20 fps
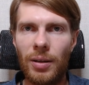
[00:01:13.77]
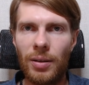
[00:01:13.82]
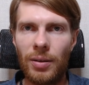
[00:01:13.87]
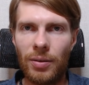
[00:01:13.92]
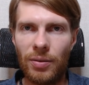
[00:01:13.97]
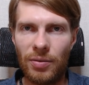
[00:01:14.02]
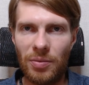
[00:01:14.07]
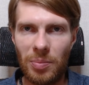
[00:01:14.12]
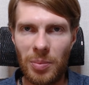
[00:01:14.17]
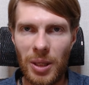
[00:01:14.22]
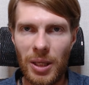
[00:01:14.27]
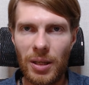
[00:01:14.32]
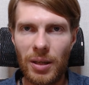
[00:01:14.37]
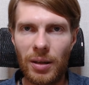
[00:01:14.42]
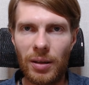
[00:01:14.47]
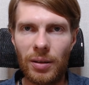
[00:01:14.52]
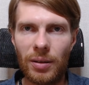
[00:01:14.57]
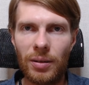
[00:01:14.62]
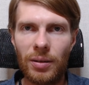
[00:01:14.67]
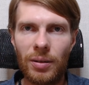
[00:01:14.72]
в
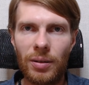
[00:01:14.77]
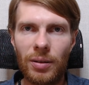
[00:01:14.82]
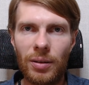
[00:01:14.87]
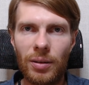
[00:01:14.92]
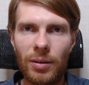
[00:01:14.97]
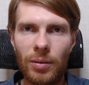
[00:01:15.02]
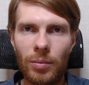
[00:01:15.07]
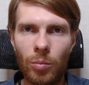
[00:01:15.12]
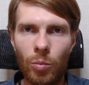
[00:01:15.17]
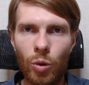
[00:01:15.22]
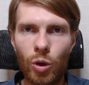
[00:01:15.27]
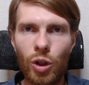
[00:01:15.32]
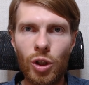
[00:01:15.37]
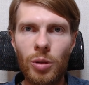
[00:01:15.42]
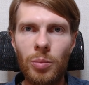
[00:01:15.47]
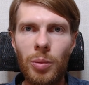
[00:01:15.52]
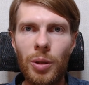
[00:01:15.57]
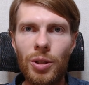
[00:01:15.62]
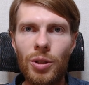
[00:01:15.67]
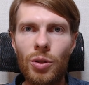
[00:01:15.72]
мире
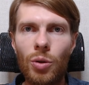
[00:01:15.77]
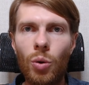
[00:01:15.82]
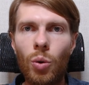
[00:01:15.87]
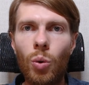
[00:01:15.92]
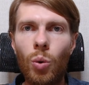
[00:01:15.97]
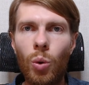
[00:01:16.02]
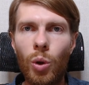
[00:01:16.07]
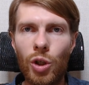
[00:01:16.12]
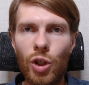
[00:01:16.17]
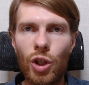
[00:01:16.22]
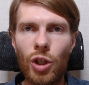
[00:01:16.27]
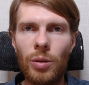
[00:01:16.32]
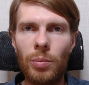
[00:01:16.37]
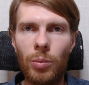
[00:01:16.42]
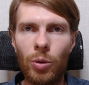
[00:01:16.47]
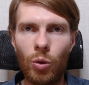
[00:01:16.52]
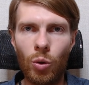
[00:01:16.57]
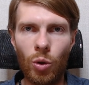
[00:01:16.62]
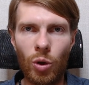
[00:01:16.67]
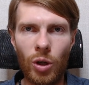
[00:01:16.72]
может быть очень
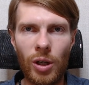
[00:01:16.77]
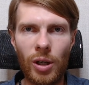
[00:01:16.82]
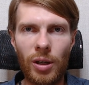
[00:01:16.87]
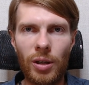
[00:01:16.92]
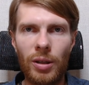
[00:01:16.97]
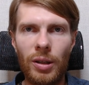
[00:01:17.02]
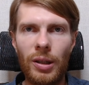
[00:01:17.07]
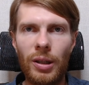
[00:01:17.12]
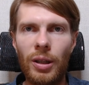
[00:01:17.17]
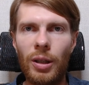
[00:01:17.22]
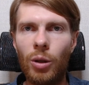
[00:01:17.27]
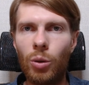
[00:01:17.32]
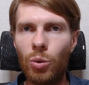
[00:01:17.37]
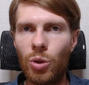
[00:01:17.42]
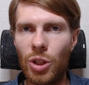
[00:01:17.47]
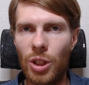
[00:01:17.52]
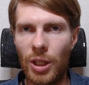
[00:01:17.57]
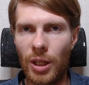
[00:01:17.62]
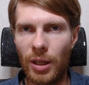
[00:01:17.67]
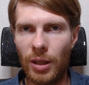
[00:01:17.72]
много
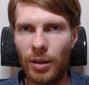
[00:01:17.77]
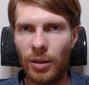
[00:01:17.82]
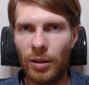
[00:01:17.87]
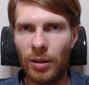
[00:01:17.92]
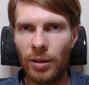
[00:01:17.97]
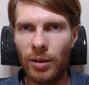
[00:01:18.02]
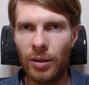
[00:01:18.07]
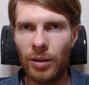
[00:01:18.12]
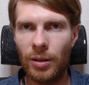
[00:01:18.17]
людей,